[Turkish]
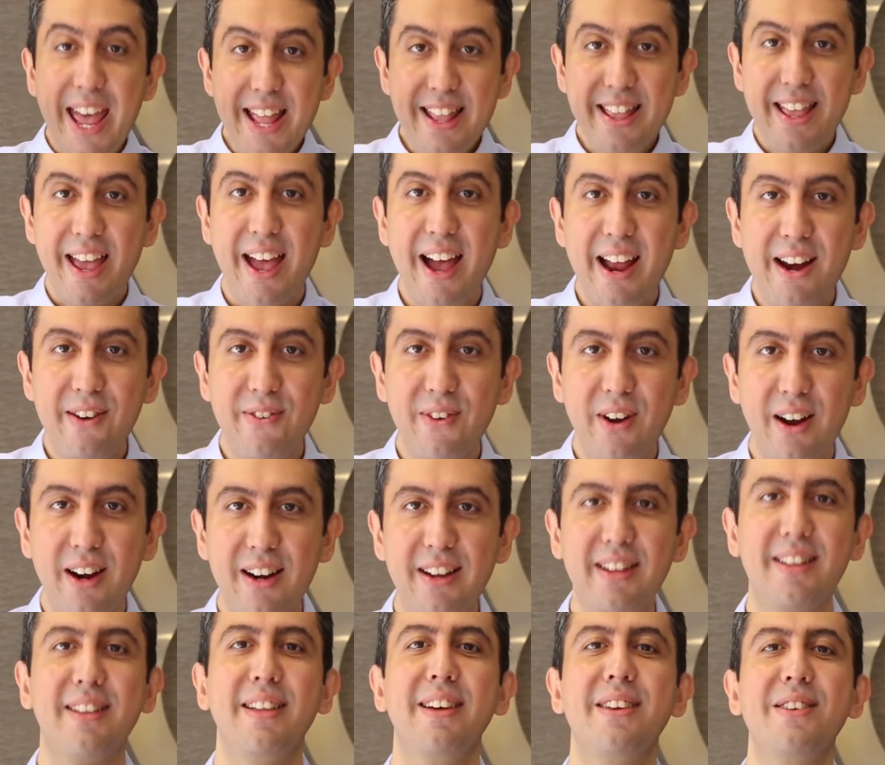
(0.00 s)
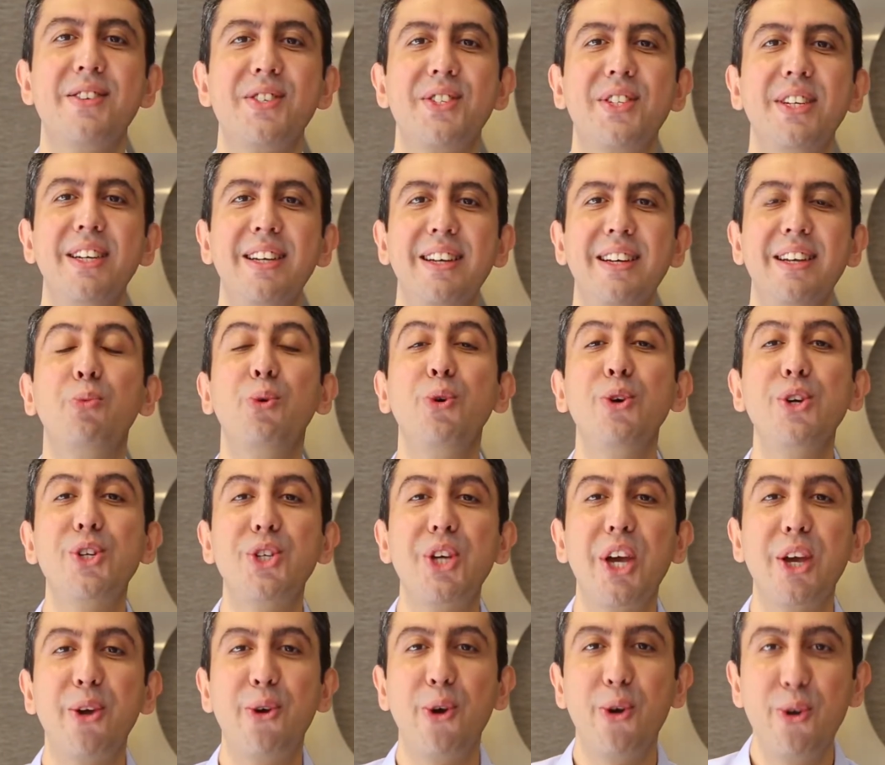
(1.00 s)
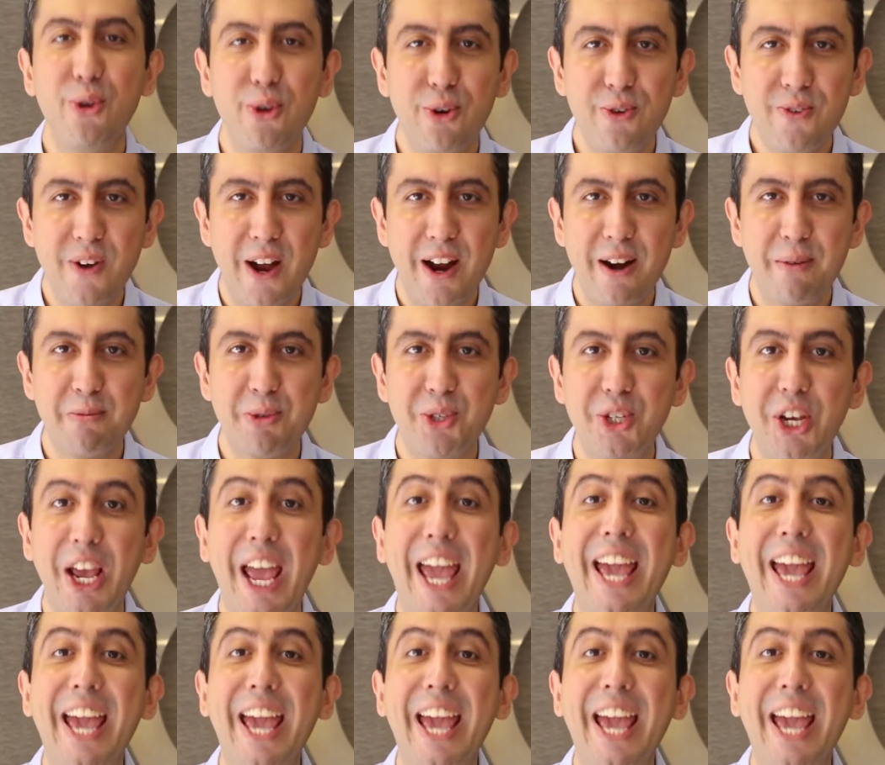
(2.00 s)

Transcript: en değerli varlıklarınızı bu işe gönül vermiş